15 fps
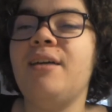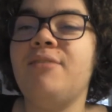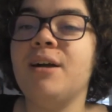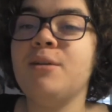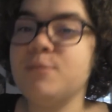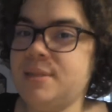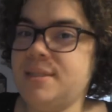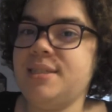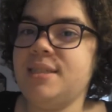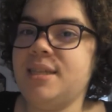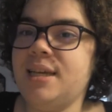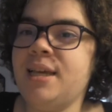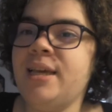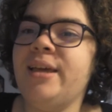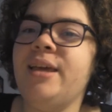va
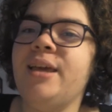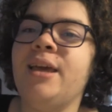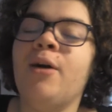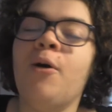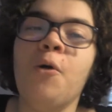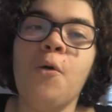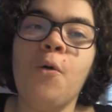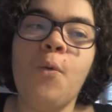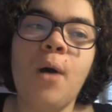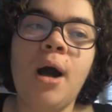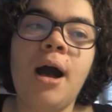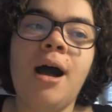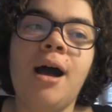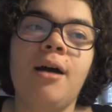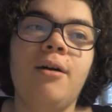consister et en
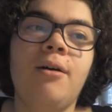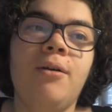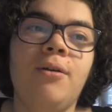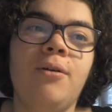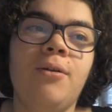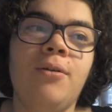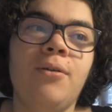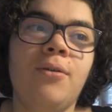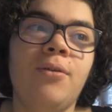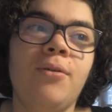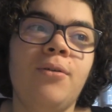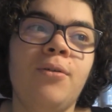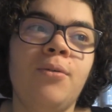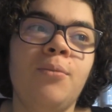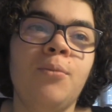quoi
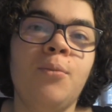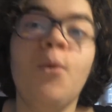euh,